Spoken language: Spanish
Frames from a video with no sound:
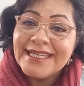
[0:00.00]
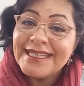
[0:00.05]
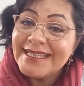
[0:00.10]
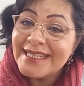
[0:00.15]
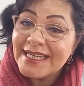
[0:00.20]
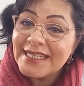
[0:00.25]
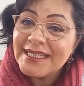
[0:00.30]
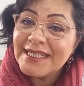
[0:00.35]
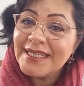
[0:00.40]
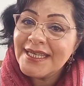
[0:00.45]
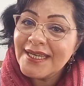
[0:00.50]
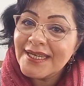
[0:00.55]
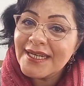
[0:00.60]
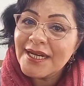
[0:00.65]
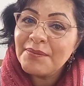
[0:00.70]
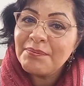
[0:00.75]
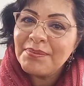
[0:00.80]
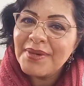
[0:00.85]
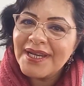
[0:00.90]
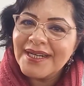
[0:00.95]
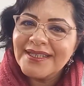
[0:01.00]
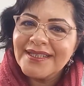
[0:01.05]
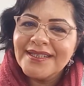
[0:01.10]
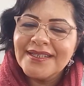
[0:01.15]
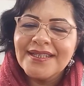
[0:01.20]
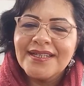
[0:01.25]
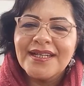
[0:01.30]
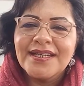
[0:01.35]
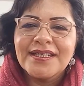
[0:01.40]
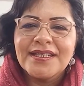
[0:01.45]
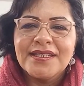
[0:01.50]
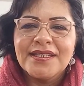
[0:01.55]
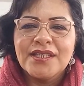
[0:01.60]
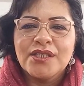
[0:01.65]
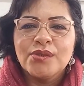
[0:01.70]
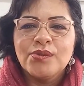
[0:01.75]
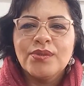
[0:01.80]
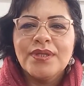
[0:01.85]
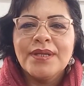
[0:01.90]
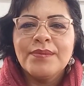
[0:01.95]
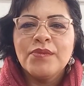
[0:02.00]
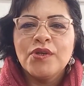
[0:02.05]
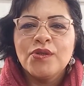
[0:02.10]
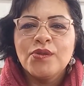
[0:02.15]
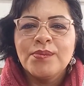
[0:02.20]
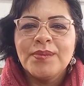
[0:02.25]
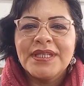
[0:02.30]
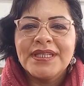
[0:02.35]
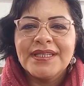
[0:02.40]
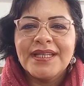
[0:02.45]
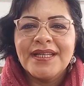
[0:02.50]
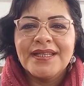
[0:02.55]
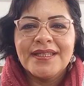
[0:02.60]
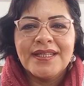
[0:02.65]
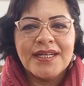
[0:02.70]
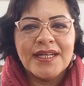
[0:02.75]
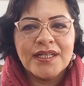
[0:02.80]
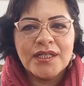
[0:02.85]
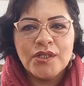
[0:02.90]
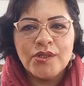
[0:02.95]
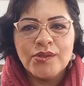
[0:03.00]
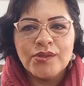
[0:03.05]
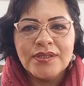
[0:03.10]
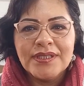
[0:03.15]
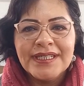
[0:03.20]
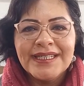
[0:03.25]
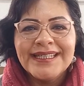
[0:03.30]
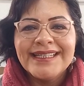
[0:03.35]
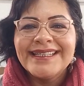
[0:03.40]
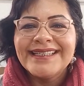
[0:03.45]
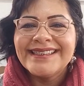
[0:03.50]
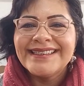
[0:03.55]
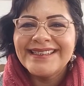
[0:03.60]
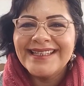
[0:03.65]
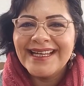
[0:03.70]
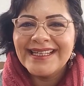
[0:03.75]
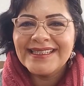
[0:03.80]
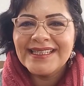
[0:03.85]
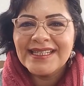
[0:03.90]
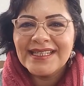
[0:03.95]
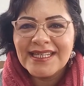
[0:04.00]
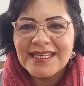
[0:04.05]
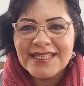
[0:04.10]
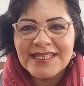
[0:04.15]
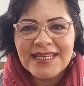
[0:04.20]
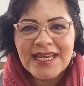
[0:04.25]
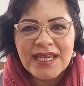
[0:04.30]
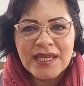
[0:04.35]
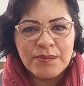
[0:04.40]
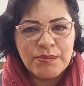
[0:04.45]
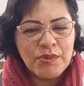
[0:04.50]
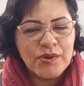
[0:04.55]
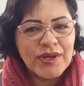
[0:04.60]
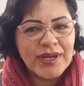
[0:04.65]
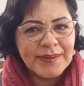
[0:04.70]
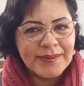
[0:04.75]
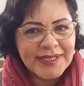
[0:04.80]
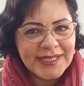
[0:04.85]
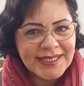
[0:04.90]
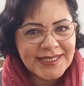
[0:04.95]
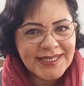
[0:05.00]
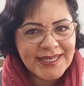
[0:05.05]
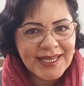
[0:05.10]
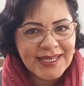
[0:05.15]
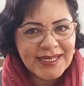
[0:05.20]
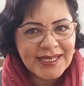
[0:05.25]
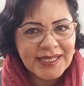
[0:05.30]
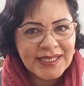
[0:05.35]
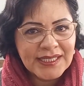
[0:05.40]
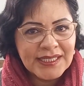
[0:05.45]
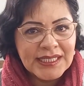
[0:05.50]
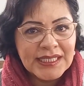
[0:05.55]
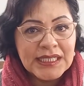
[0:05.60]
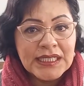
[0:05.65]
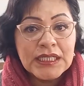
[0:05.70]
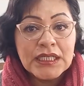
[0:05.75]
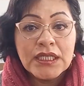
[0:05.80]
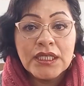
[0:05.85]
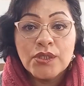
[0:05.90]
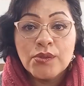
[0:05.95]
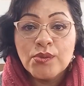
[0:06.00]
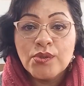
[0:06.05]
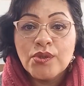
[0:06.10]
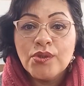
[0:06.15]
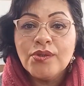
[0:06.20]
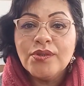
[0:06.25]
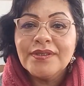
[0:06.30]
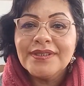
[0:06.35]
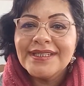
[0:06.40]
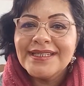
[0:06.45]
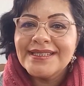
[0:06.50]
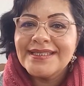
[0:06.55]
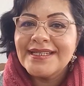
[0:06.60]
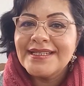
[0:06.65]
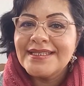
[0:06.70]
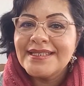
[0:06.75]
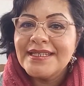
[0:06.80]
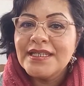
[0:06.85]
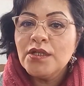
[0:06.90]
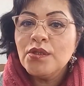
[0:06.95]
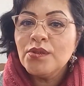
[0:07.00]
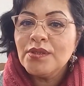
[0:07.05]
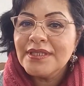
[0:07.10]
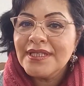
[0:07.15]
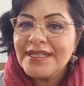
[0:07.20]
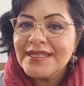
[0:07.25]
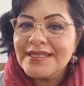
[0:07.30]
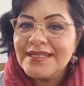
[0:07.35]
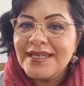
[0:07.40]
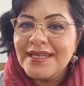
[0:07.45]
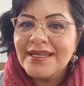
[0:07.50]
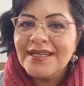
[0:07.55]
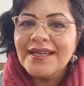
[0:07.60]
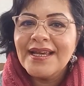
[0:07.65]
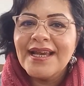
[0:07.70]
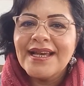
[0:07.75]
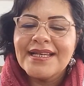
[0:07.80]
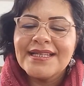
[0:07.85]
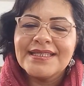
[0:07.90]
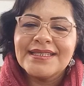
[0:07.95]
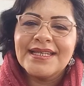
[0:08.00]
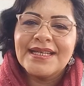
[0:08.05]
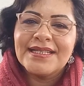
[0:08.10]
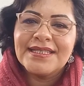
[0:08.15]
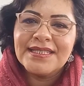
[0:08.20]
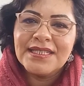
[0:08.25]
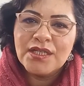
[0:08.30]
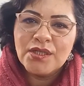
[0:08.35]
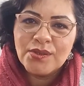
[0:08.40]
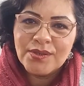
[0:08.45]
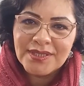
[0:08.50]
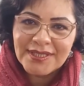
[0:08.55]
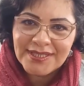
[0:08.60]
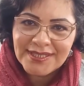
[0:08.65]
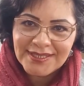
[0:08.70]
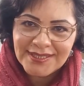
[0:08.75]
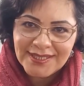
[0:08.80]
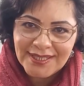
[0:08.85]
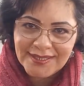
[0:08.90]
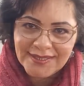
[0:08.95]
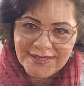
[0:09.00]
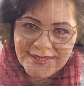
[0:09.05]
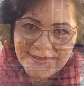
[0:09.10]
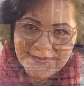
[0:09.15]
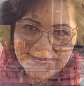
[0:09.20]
De allí que gran parte de la arquitectura monumental de Heraclión data de esa época veneciana que duró desde el siglo XIII hasta el siglo XVII.